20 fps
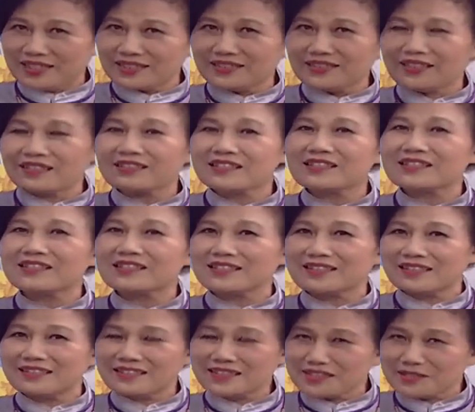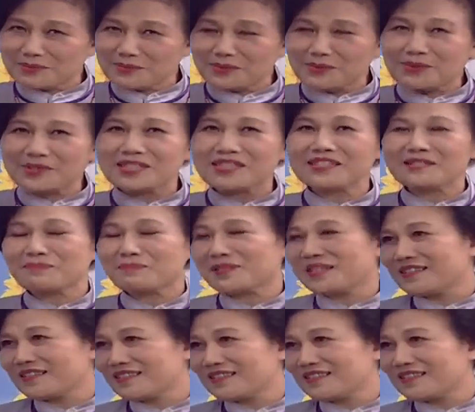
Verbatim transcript: 你要记得你什么东西是不能